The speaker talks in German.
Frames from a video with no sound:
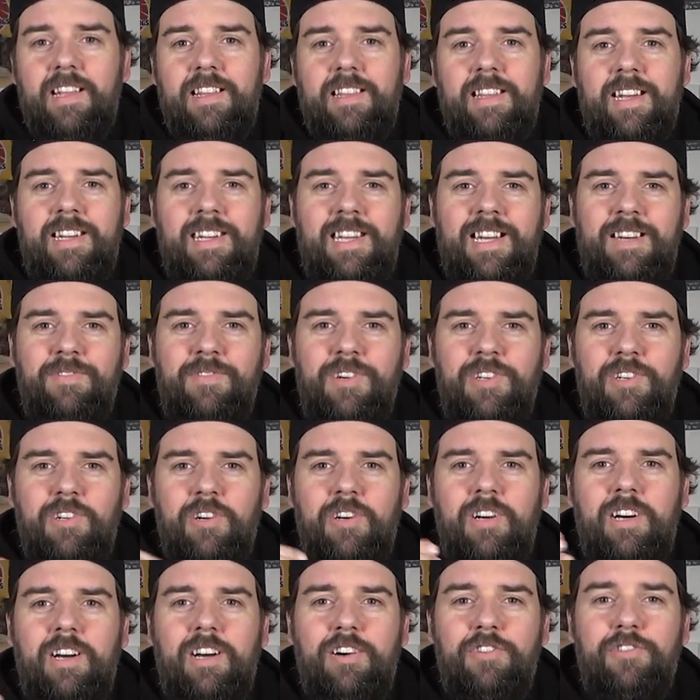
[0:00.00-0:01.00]
Dann haben wir
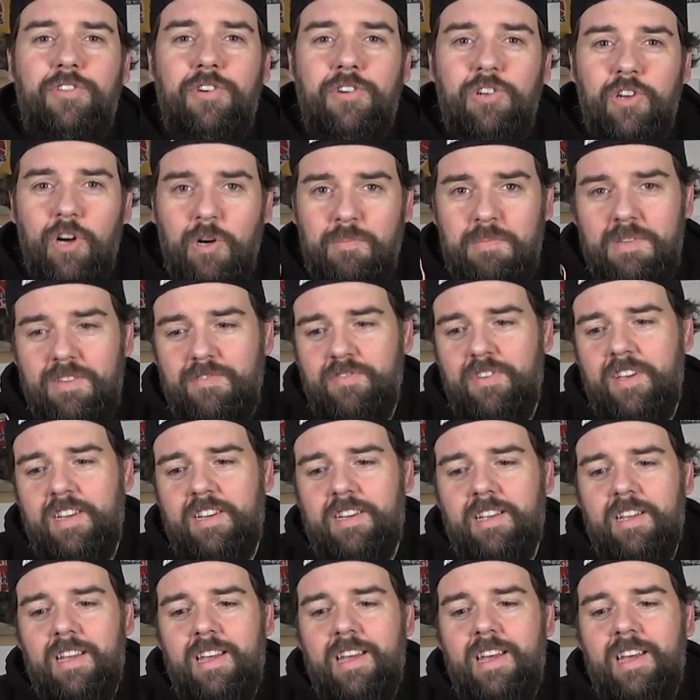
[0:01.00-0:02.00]
noch von Hobbywing